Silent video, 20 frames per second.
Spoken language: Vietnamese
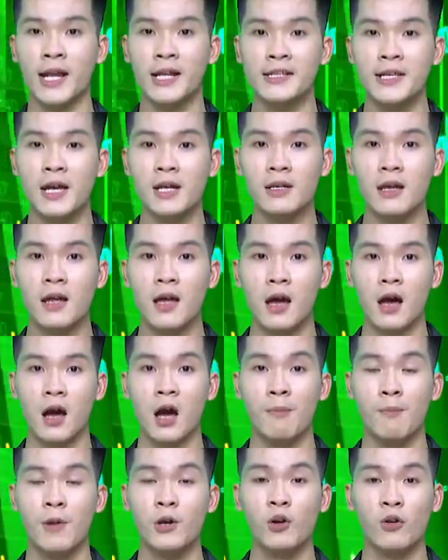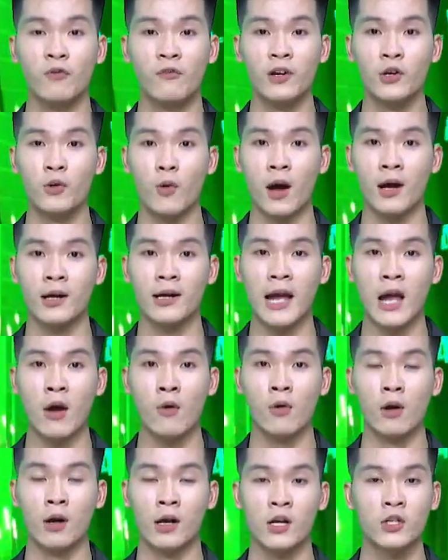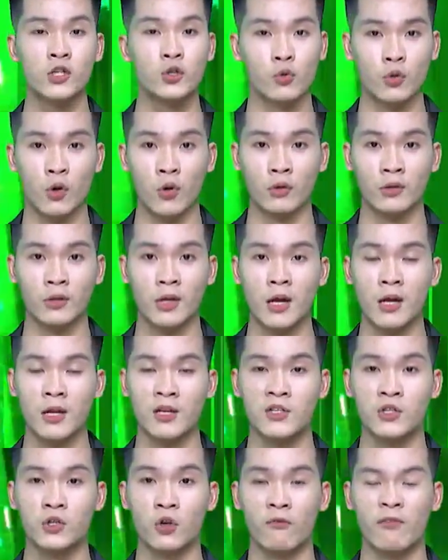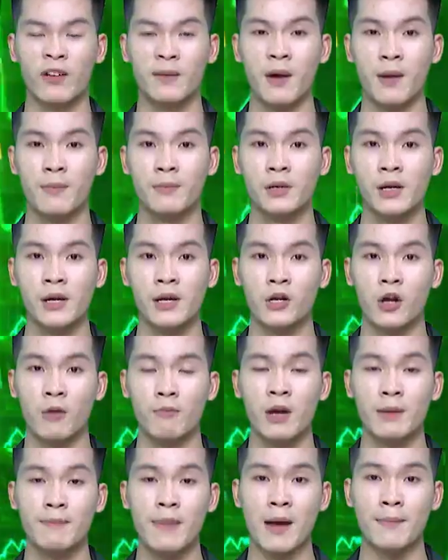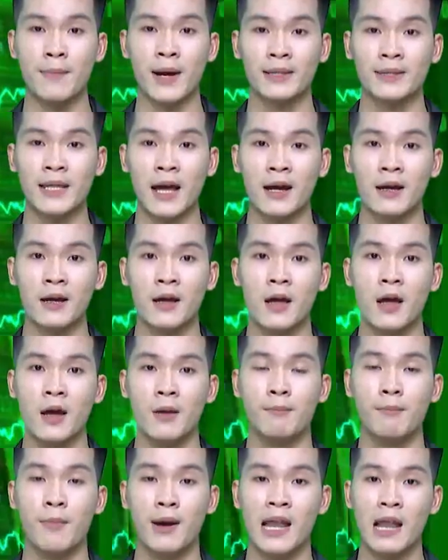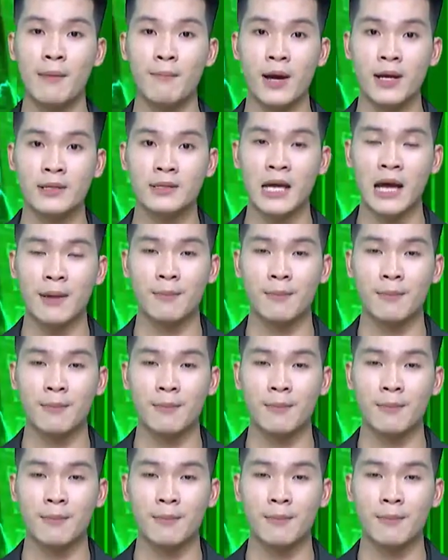nét nhất ở mức độ phân hóa cao ở các trụ cột. Rổ V30 có 13 mã tăng, 15 mã